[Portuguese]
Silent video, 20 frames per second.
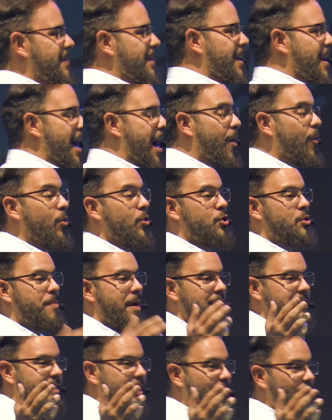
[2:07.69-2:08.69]
Aonde
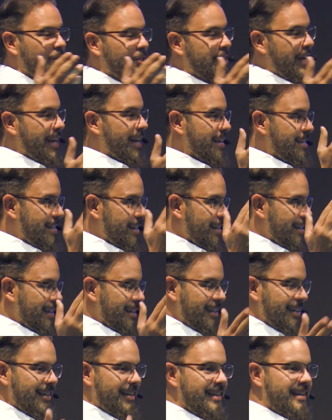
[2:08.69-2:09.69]
mais você gostaria de ir?
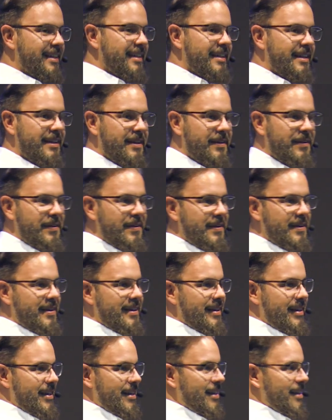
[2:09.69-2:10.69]

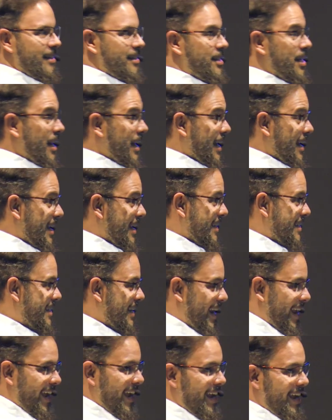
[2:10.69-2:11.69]

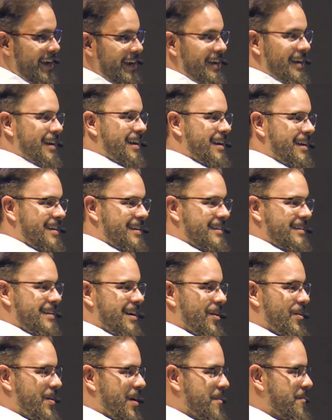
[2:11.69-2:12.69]
Disney,
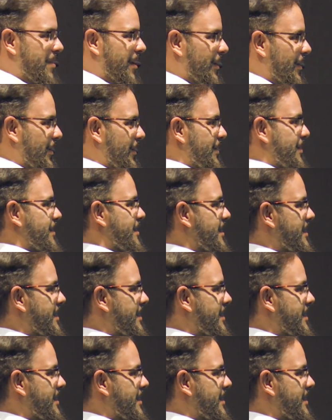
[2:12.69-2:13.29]
alguém falou.